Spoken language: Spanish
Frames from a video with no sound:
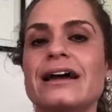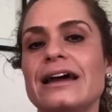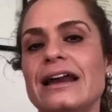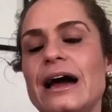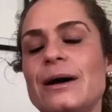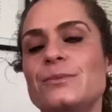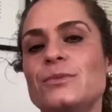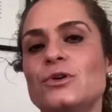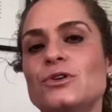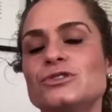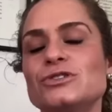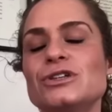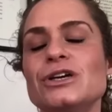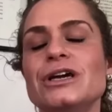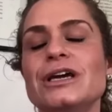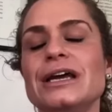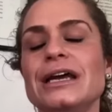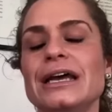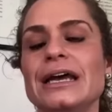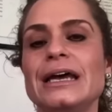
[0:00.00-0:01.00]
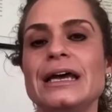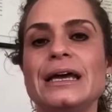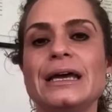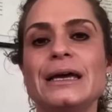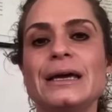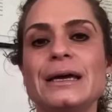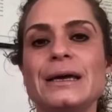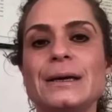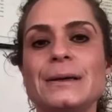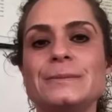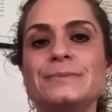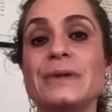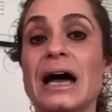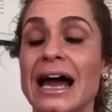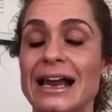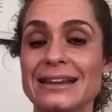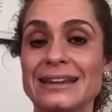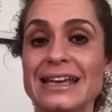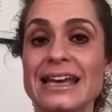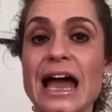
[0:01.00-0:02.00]
gramos eh,
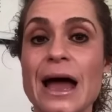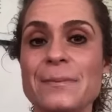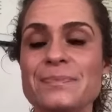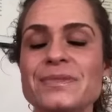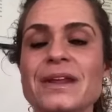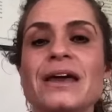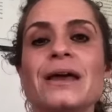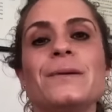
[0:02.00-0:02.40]
al día,